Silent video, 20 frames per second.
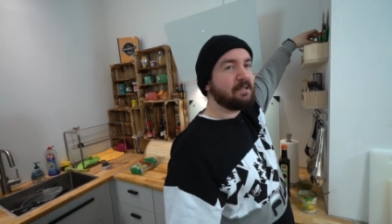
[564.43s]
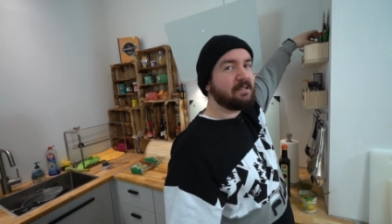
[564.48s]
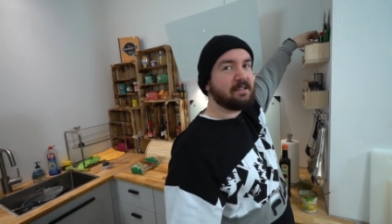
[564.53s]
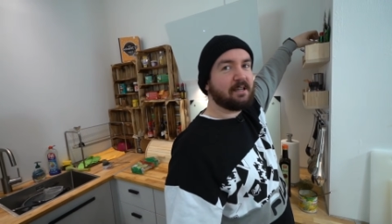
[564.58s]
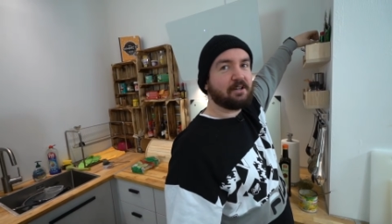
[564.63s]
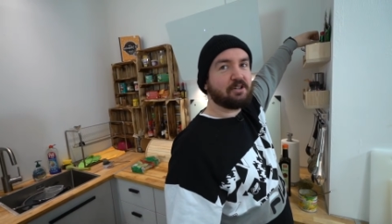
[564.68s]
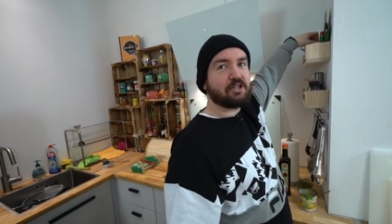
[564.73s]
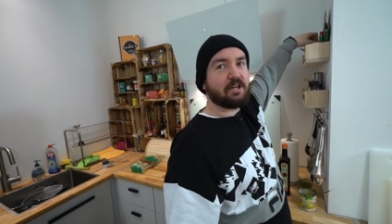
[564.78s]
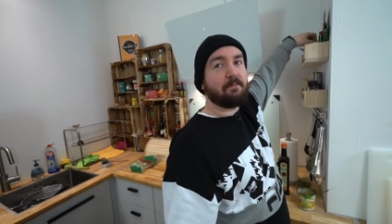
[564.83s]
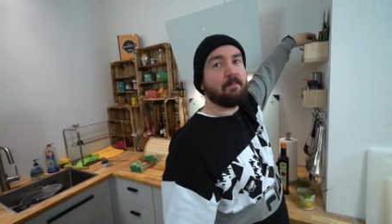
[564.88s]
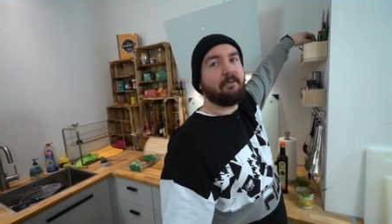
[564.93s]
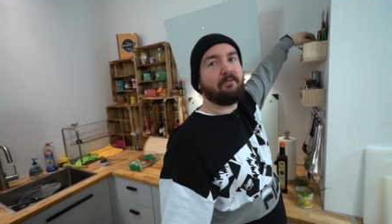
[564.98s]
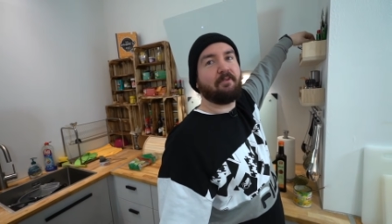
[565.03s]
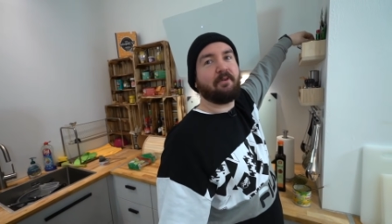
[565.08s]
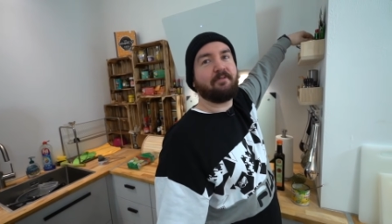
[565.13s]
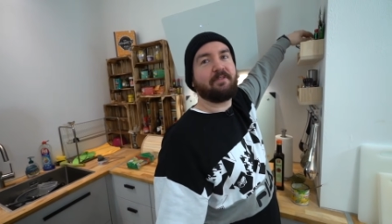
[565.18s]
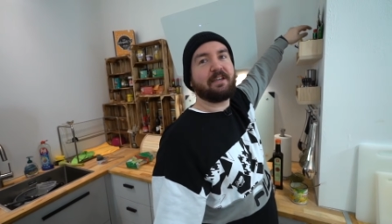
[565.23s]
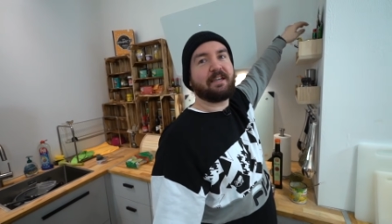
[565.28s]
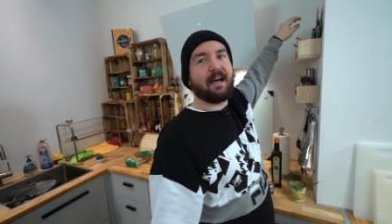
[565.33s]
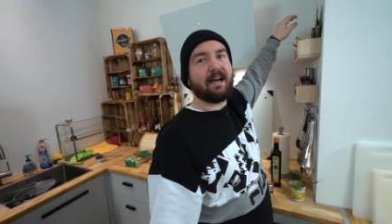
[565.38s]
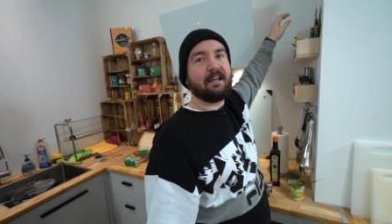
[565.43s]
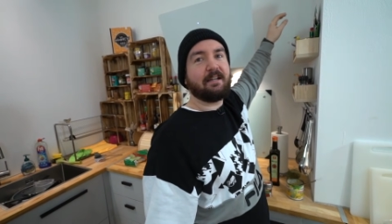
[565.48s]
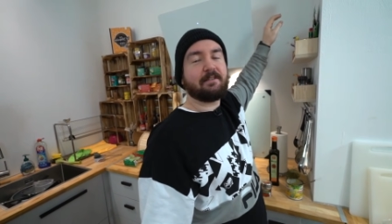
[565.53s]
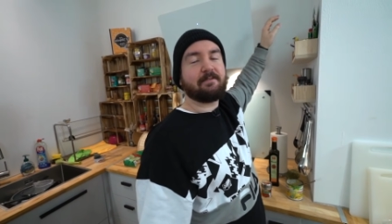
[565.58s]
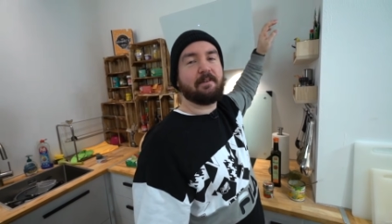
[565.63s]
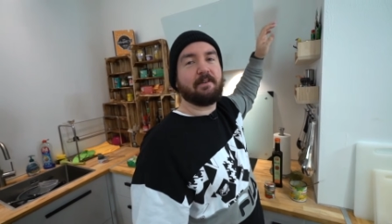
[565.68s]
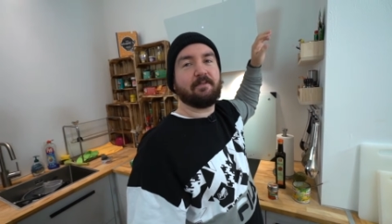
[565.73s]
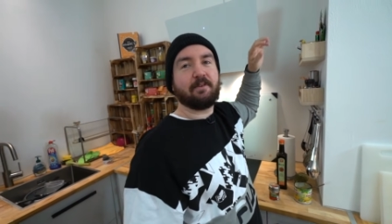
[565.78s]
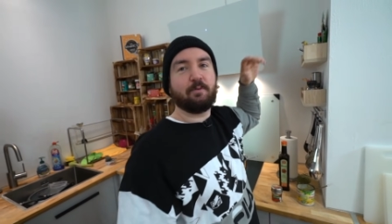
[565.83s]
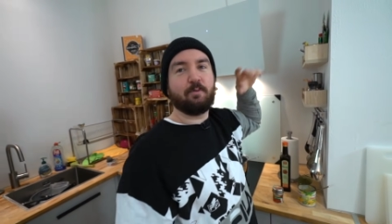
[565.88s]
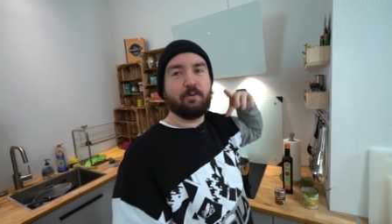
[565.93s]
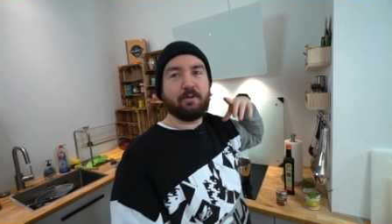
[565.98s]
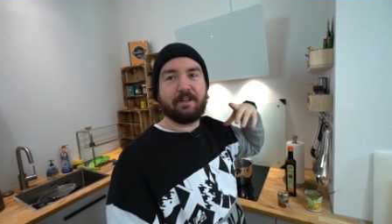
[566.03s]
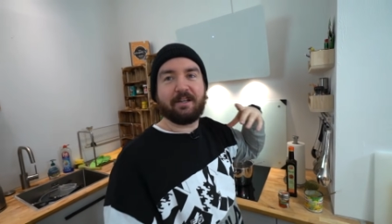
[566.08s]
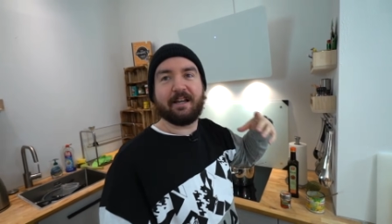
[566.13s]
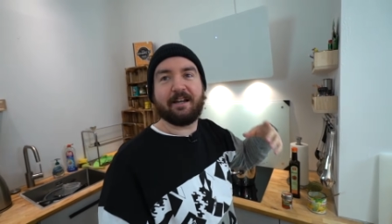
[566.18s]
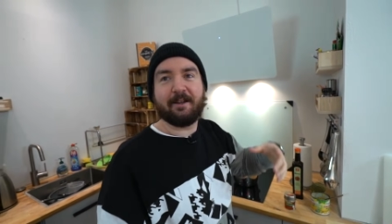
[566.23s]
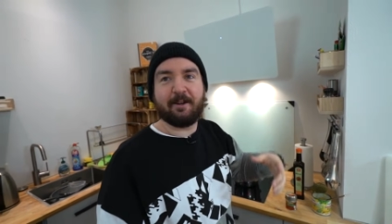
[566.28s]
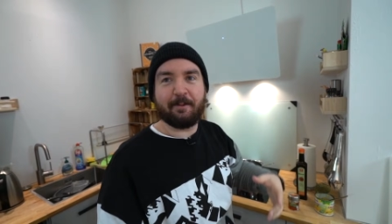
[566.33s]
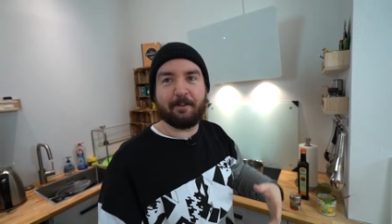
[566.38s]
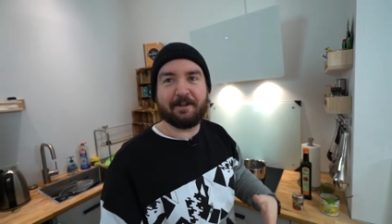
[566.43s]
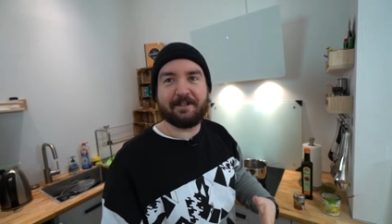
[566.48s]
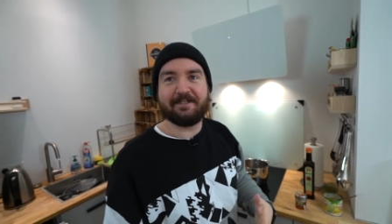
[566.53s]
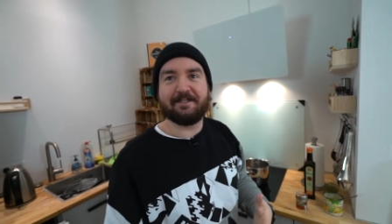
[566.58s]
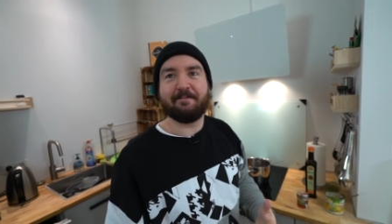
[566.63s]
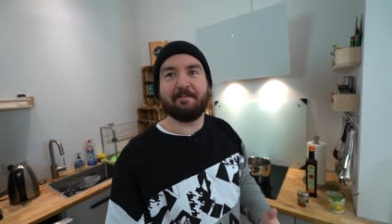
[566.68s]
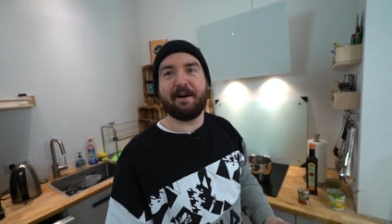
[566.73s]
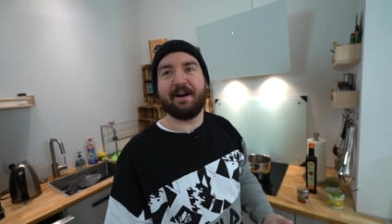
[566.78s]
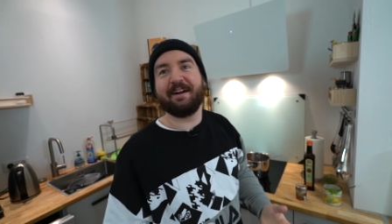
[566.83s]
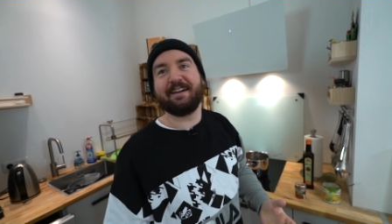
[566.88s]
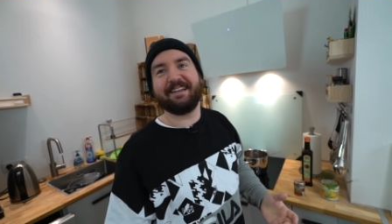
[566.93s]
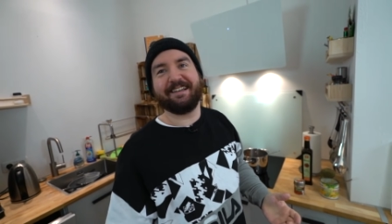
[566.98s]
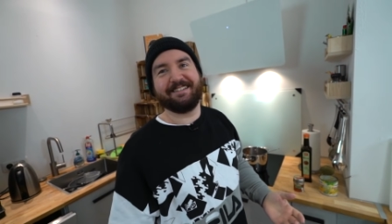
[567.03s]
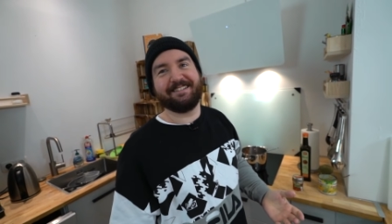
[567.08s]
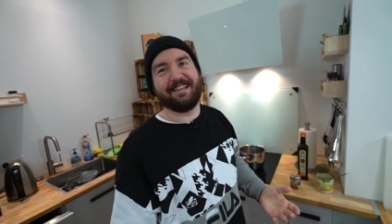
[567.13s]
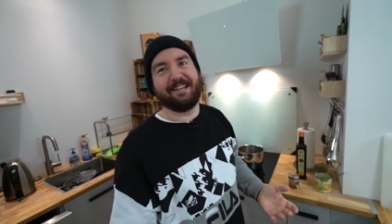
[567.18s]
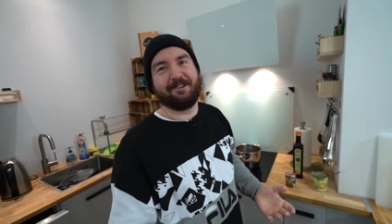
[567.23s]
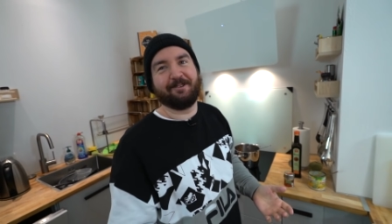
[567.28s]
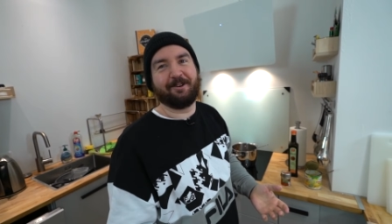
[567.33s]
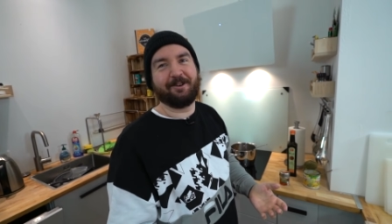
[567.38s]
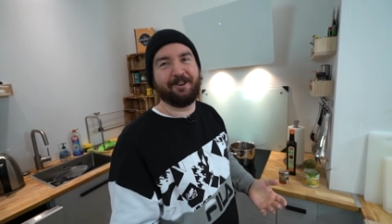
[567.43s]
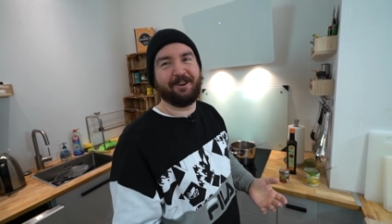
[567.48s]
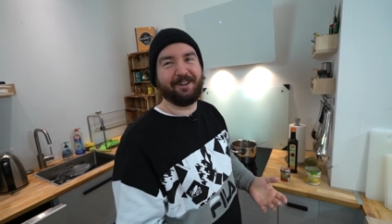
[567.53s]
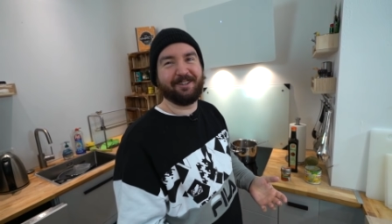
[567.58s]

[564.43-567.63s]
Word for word: bisschen. Stell mal vor, wie geil es wäre, wenn Uri Geller nochmal diese Magier-Sendung